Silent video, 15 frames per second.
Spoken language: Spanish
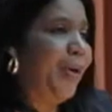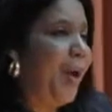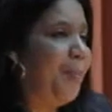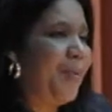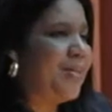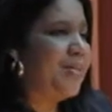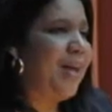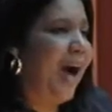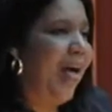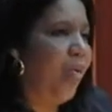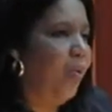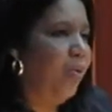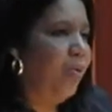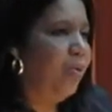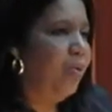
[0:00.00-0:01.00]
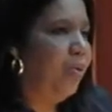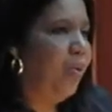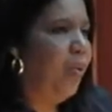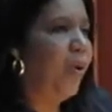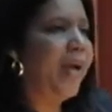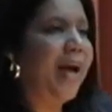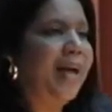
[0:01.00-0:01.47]
¿qué ha pasado
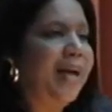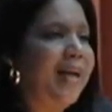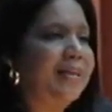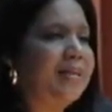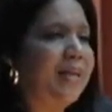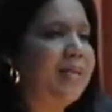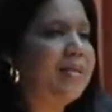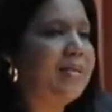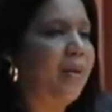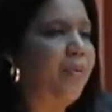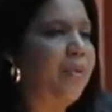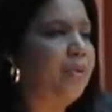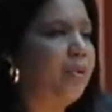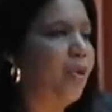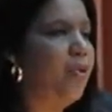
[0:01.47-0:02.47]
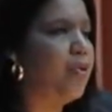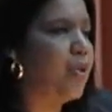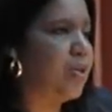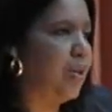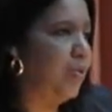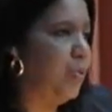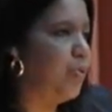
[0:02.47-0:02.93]
o qué ha caracterizado
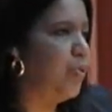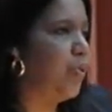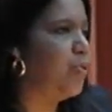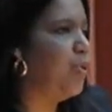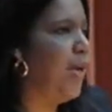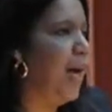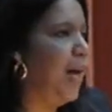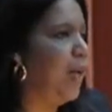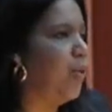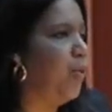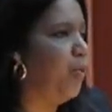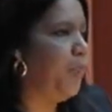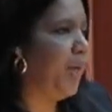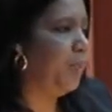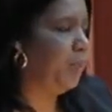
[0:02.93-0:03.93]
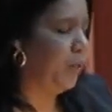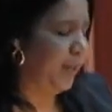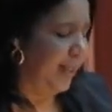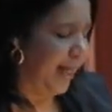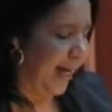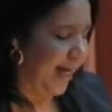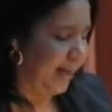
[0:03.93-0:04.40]
entonces en nuestros días la economía
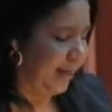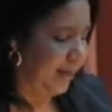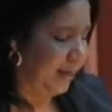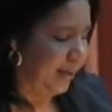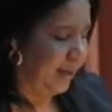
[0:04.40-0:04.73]
mundial?